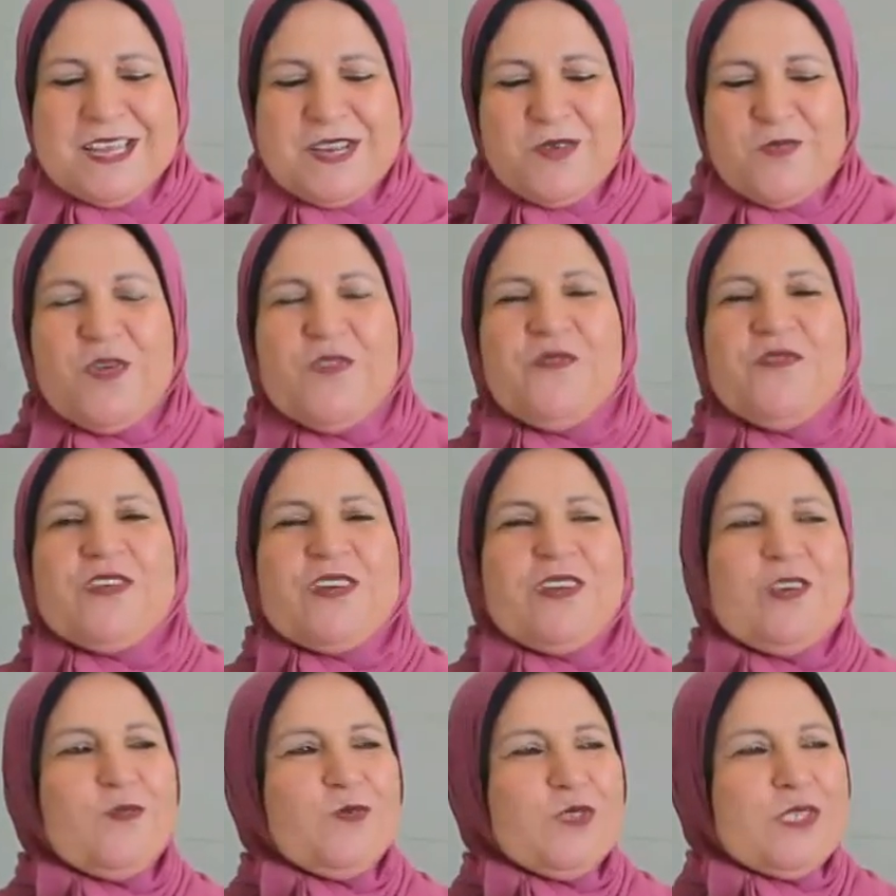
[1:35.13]
نوفر
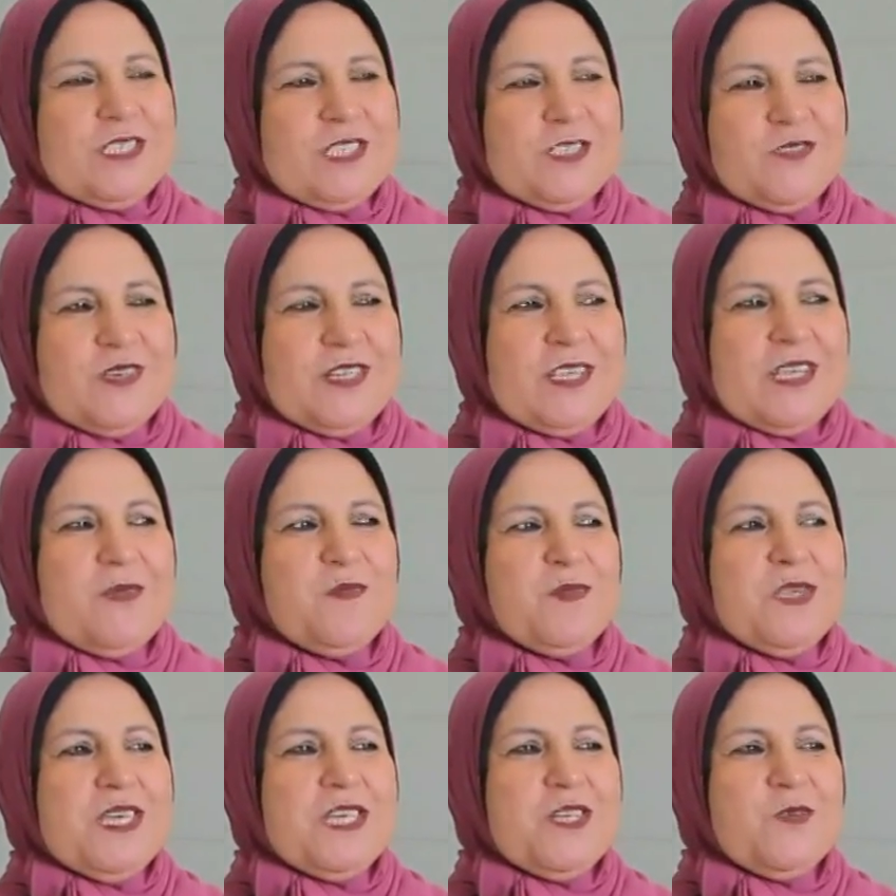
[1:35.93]
للمستشفى
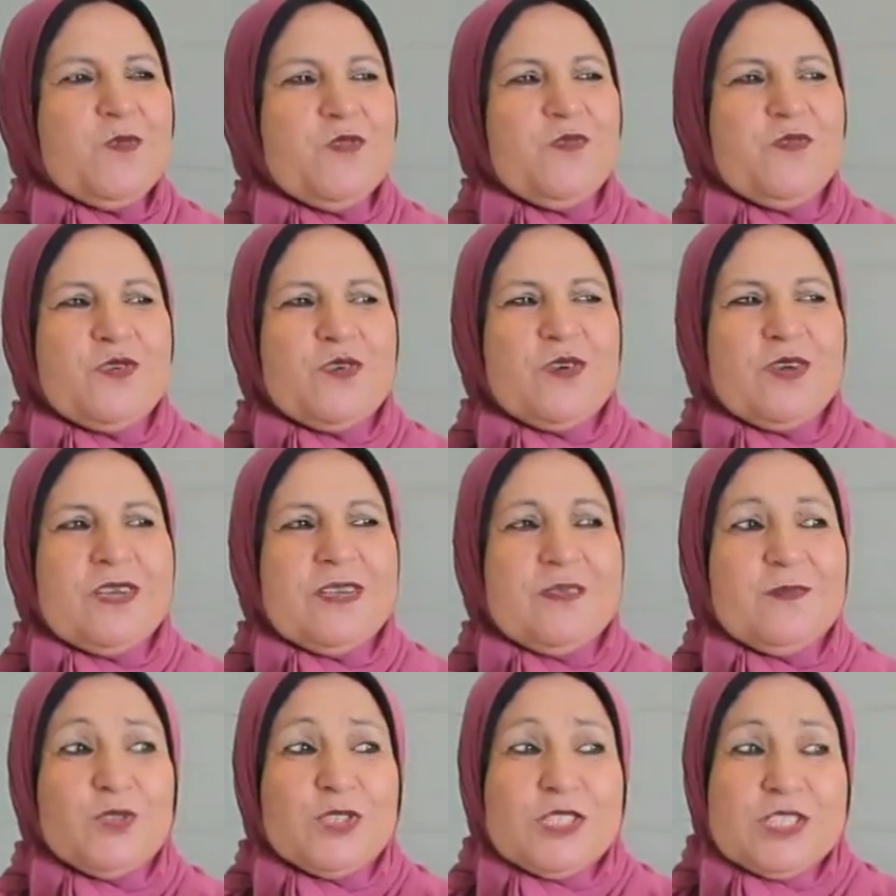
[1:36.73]
الجامعي نوفر
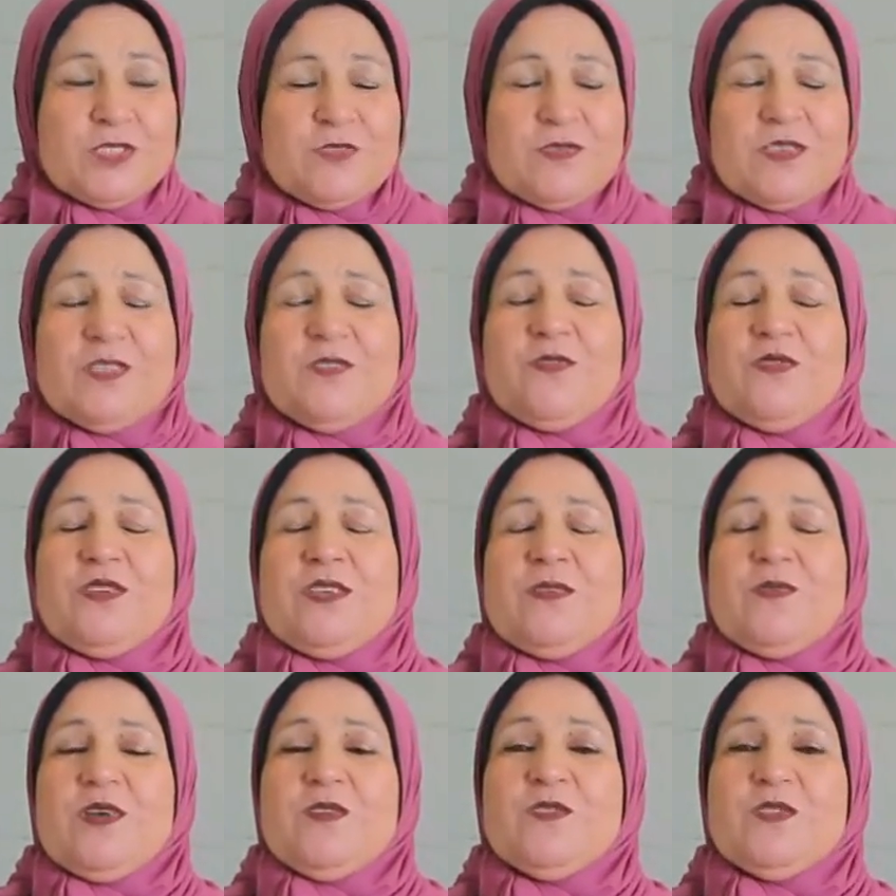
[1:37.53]
لمستشفيات
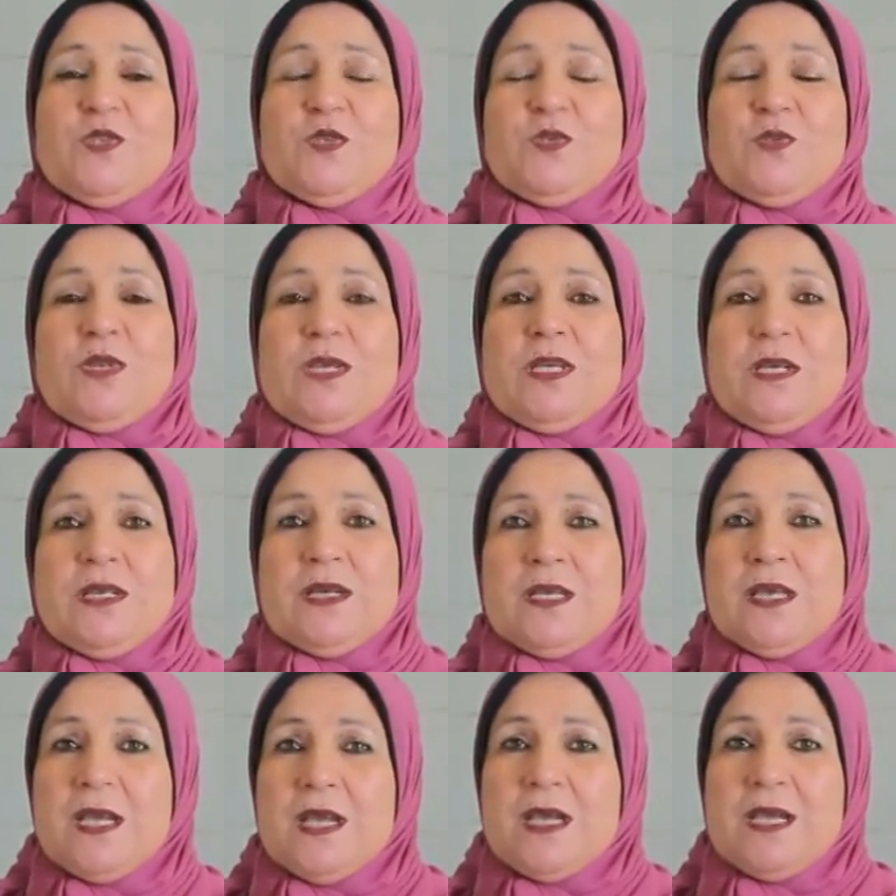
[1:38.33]
في محافظه سوهاج